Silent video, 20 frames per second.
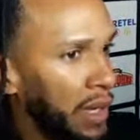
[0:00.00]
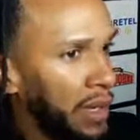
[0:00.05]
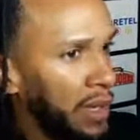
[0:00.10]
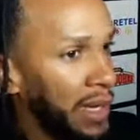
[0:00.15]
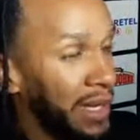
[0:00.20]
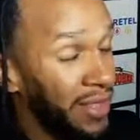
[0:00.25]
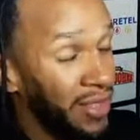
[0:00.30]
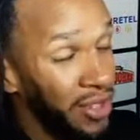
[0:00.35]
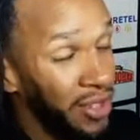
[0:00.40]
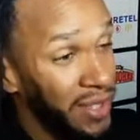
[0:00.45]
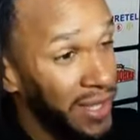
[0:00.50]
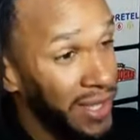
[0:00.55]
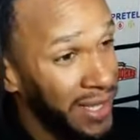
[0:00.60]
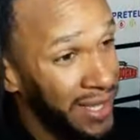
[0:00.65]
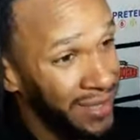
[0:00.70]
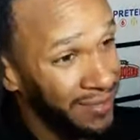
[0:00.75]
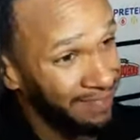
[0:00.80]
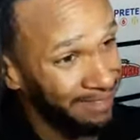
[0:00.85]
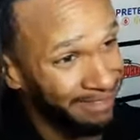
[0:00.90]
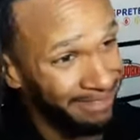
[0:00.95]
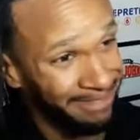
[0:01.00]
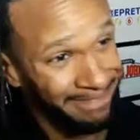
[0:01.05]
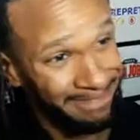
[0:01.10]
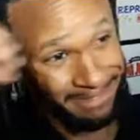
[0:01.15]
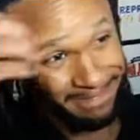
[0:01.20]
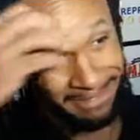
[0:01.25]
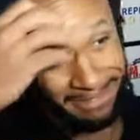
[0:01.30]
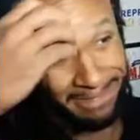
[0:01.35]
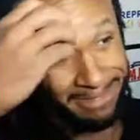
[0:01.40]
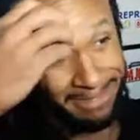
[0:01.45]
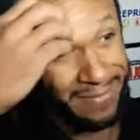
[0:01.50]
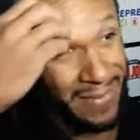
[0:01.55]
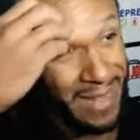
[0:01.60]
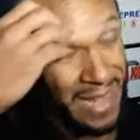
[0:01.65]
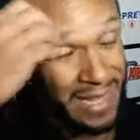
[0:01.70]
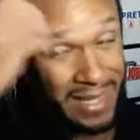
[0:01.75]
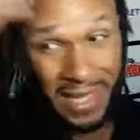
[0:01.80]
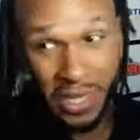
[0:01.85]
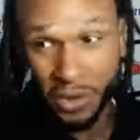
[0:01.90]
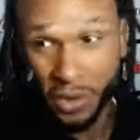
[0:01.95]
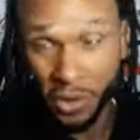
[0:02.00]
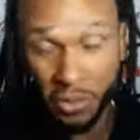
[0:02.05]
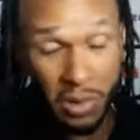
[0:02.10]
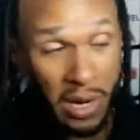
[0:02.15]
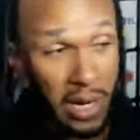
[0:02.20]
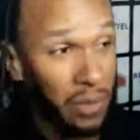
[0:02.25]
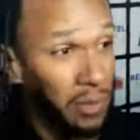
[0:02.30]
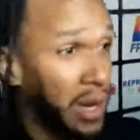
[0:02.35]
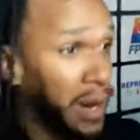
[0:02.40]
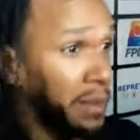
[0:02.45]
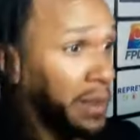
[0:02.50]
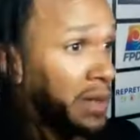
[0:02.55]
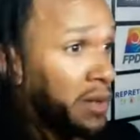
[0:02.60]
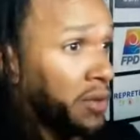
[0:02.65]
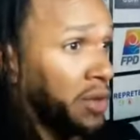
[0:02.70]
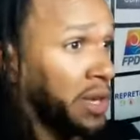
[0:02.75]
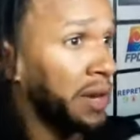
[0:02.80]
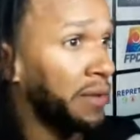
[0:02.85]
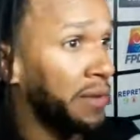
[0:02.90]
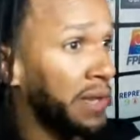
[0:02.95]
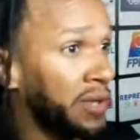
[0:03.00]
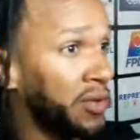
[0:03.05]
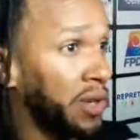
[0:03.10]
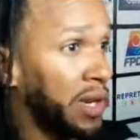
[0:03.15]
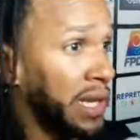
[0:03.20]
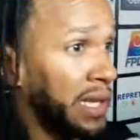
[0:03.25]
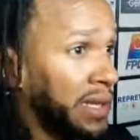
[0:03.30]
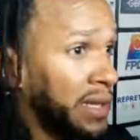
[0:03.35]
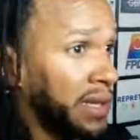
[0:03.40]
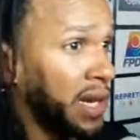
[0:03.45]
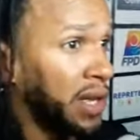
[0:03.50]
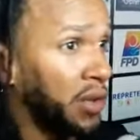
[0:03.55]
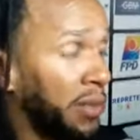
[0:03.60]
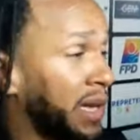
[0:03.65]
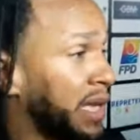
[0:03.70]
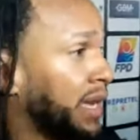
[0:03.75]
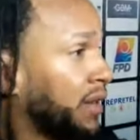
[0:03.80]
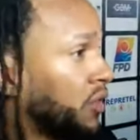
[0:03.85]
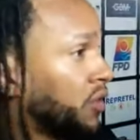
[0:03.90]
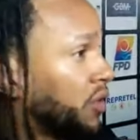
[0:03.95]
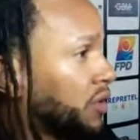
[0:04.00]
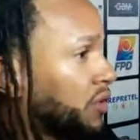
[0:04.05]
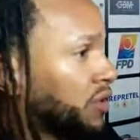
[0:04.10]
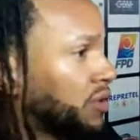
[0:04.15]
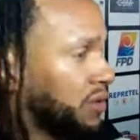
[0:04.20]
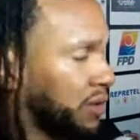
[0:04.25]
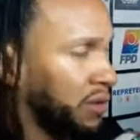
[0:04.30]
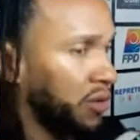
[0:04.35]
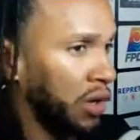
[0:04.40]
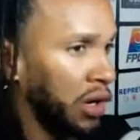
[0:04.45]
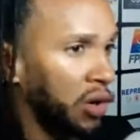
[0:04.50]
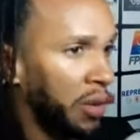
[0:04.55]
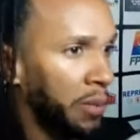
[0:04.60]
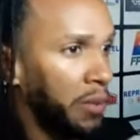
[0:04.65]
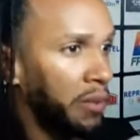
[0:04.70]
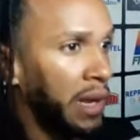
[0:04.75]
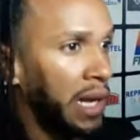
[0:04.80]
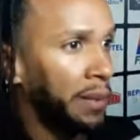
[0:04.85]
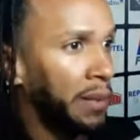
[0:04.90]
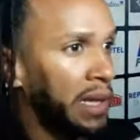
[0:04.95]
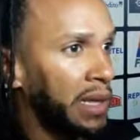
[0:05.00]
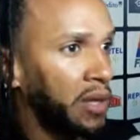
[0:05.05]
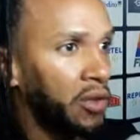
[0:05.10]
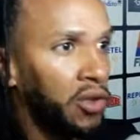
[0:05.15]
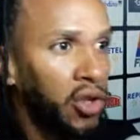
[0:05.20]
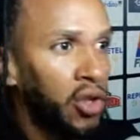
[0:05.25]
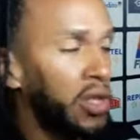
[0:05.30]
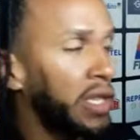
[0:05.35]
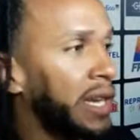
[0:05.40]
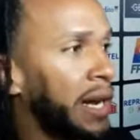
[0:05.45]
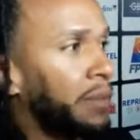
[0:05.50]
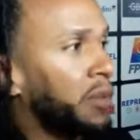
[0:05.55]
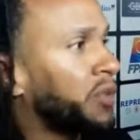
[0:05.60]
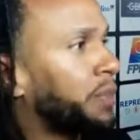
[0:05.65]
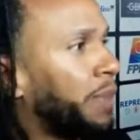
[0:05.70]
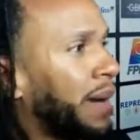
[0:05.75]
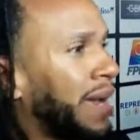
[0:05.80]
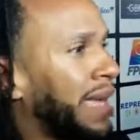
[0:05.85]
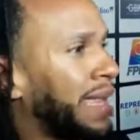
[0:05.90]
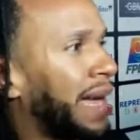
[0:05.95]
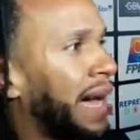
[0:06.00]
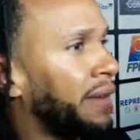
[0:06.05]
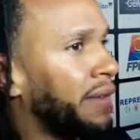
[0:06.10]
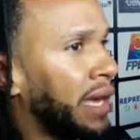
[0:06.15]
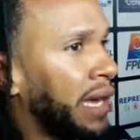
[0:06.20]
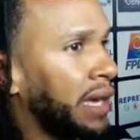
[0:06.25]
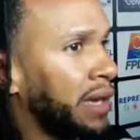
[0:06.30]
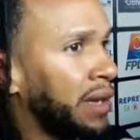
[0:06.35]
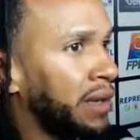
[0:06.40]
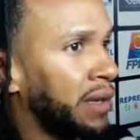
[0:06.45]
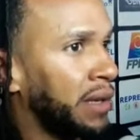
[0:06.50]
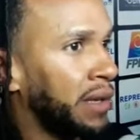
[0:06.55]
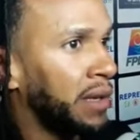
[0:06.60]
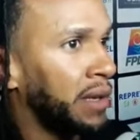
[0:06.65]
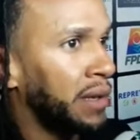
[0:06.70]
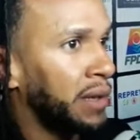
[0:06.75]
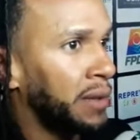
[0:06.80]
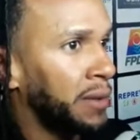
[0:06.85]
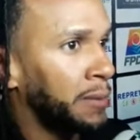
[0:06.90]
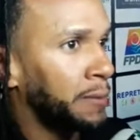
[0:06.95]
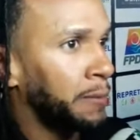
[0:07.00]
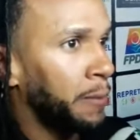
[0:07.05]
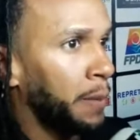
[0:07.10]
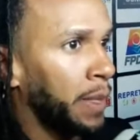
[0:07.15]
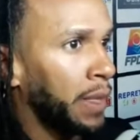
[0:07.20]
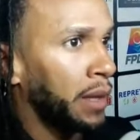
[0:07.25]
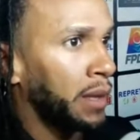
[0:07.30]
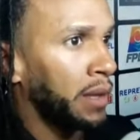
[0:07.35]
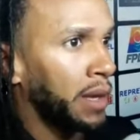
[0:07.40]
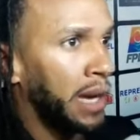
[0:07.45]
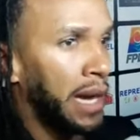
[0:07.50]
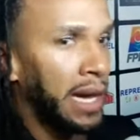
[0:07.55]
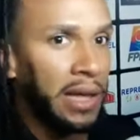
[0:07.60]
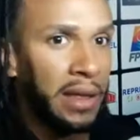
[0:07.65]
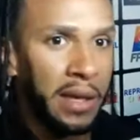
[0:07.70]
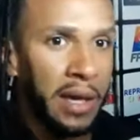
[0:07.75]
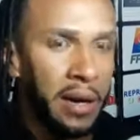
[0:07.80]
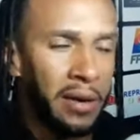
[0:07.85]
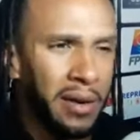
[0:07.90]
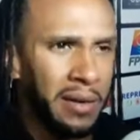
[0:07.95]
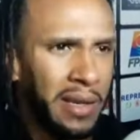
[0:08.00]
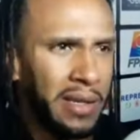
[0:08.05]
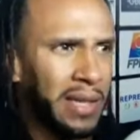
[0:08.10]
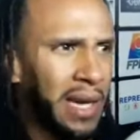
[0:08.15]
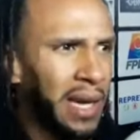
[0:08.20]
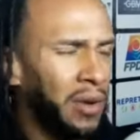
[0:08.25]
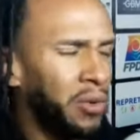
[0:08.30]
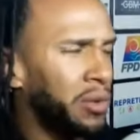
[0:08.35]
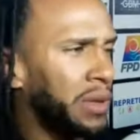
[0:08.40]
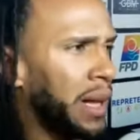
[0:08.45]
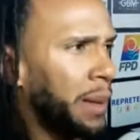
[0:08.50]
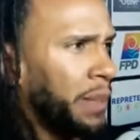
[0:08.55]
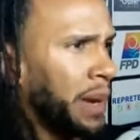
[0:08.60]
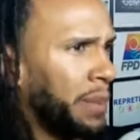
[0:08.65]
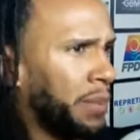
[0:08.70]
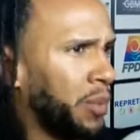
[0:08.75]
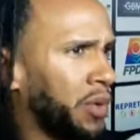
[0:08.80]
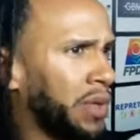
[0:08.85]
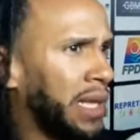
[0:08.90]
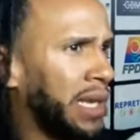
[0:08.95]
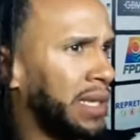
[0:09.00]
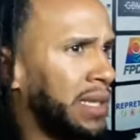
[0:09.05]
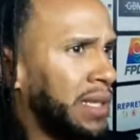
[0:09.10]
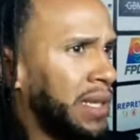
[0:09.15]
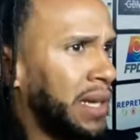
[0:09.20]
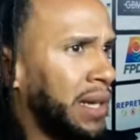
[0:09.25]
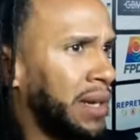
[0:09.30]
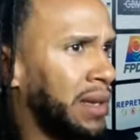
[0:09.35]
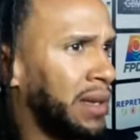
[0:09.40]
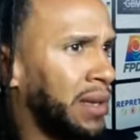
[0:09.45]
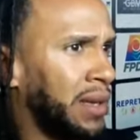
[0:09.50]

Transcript: Y entonces, el señor cuarto árbitro Jeffrey Solís, que no me no, lo digo públicamente, no nos llevamos para nada bien, entra a revisar con una prepotencia.